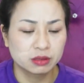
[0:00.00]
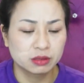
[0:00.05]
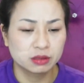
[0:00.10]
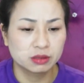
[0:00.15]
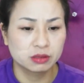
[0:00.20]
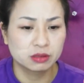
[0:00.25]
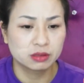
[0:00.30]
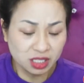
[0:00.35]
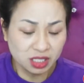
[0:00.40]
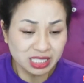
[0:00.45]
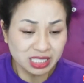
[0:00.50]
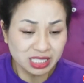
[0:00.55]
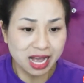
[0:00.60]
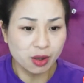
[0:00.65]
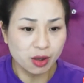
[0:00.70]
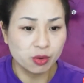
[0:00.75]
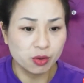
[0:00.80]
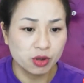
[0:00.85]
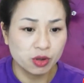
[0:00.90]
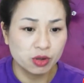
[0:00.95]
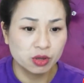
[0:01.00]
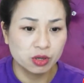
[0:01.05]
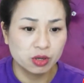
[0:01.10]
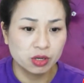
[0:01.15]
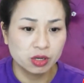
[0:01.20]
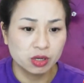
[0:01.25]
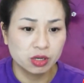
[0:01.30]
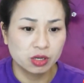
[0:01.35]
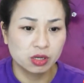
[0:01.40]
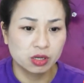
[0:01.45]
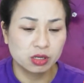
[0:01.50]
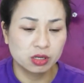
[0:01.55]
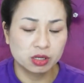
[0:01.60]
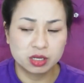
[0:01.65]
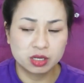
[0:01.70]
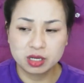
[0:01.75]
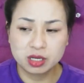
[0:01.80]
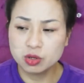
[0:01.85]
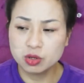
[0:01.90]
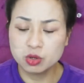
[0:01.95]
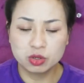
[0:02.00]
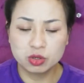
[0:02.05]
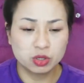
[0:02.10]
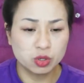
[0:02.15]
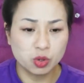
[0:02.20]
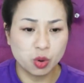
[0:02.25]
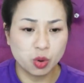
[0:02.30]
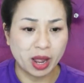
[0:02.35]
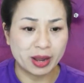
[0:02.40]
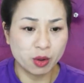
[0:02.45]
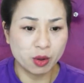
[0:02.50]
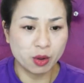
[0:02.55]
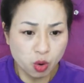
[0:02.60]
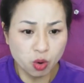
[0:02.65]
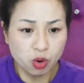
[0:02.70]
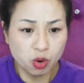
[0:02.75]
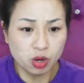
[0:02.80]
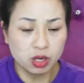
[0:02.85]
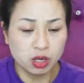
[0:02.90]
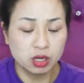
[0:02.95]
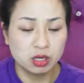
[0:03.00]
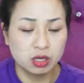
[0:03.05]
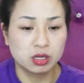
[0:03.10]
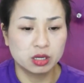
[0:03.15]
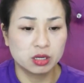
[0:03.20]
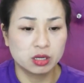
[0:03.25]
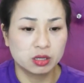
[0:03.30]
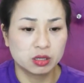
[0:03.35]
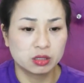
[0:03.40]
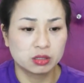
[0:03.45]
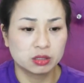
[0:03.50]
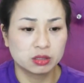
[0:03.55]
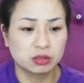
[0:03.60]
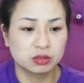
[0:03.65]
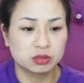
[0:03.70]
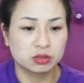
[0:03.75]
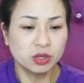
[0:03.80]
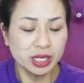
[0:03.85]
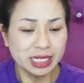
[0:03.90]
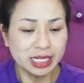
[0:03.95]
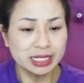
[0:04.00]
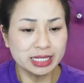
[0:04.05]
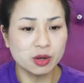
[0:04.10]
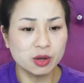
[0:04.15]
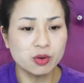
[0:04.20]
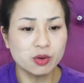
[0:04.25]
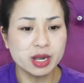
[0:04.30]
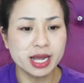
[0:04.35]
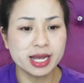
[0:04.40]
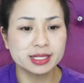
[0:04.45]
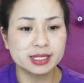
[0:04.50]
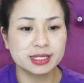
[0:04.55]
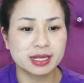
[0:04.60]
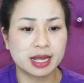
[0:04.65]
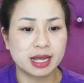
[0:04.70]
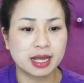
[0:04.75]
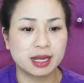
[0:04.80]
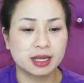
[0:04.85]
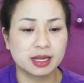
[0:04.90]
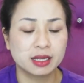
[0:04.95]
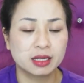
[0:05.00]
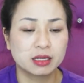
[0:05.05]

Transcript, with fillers: Chứ sao? Cái loại ngu nói thì đâu nghe thì cả.